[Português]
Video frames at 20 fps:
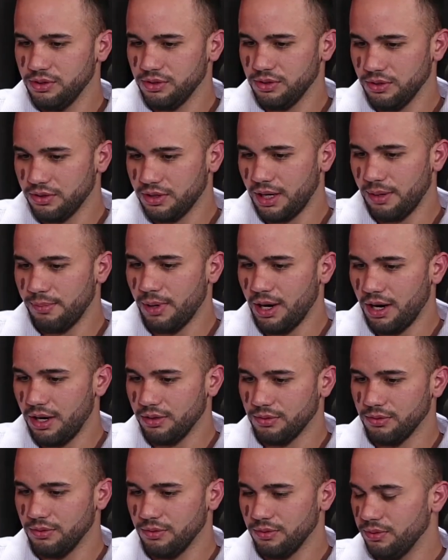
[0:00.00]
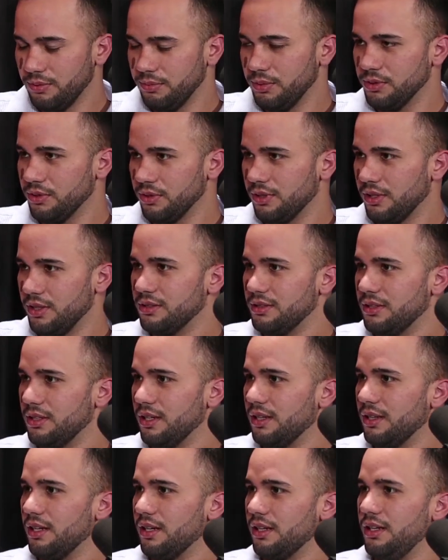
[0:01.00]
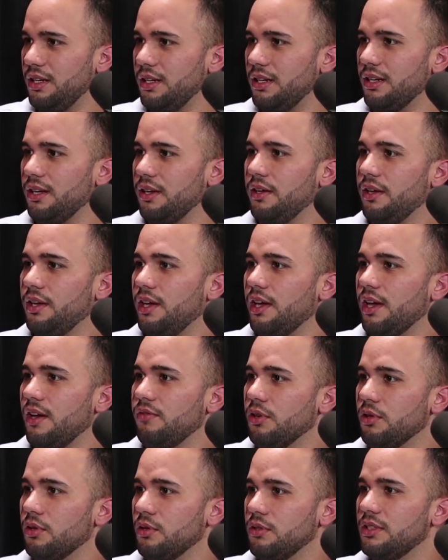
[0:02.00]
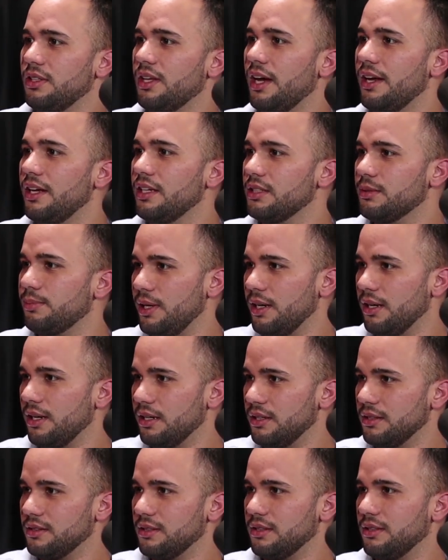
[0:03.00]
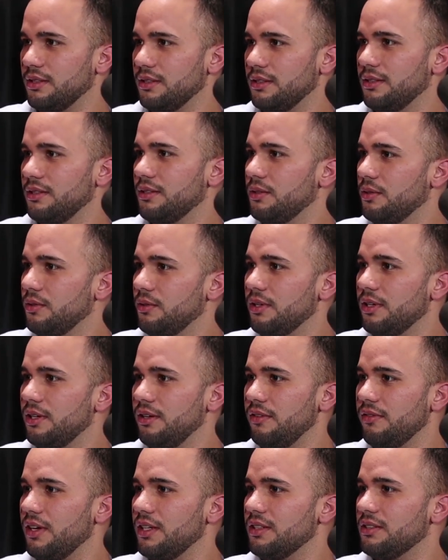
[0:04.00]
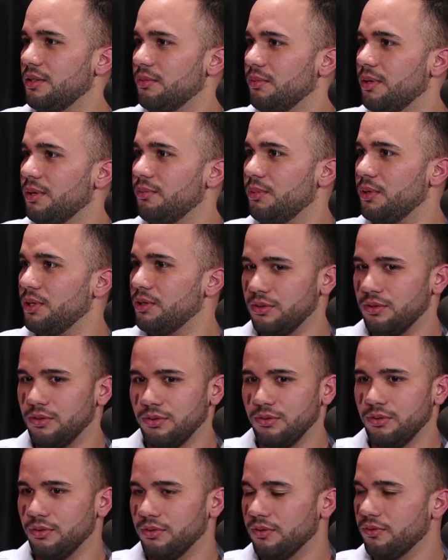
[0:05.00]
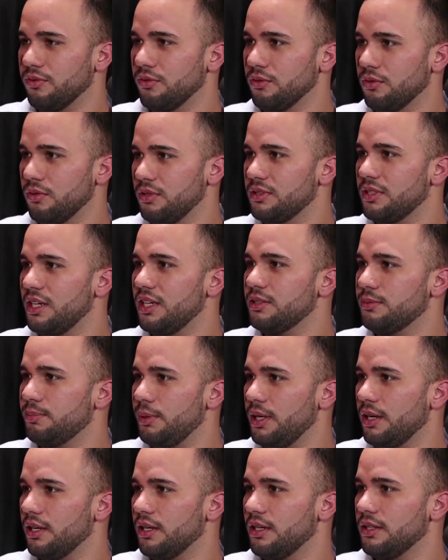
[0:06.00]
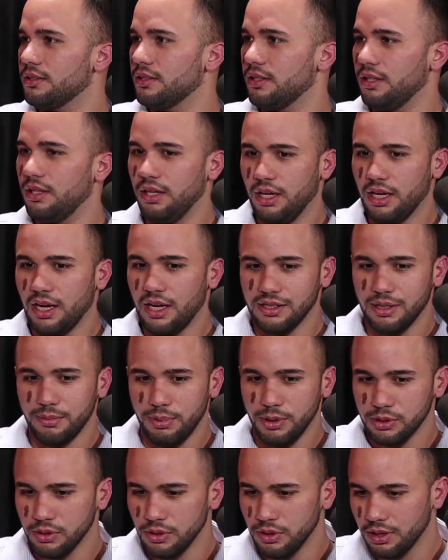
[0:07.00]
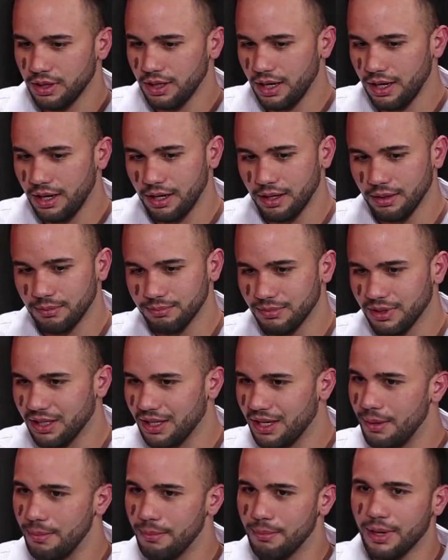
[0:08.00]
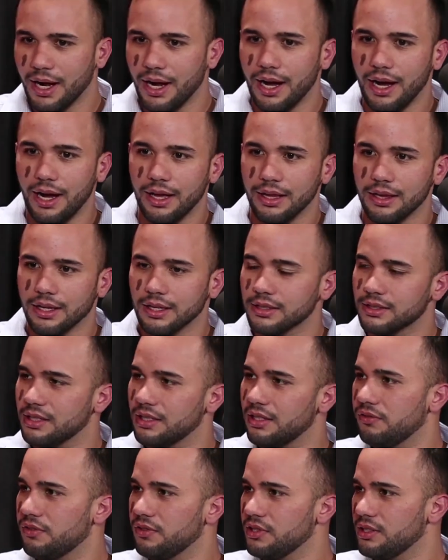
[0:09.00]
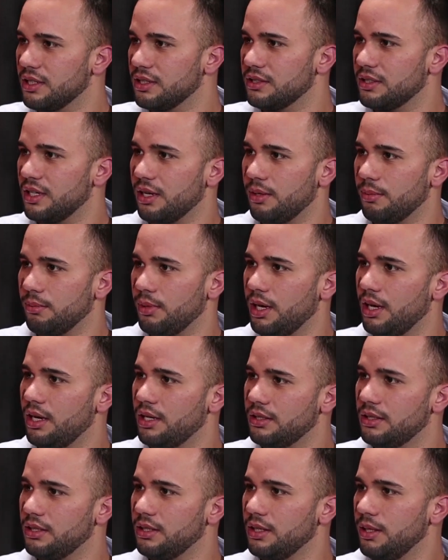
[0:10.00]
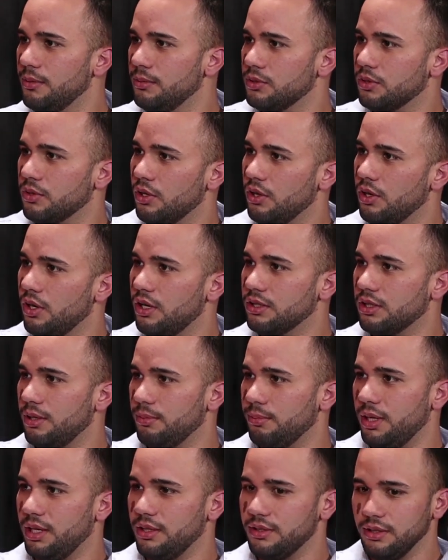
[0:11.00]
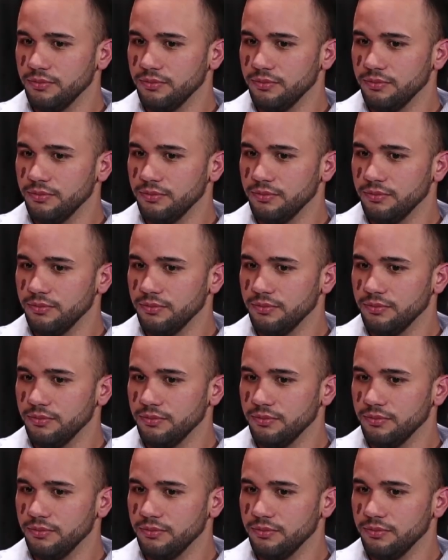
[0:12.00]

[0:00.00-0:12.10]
que eu trabalho com, com a pessoa que ela chega na clínica é a virtude da esperança. O que vai ser uma pessoa futuro sem esperança? Mas a pessoa tá quebrada, seja financeiramente, psicologicamente.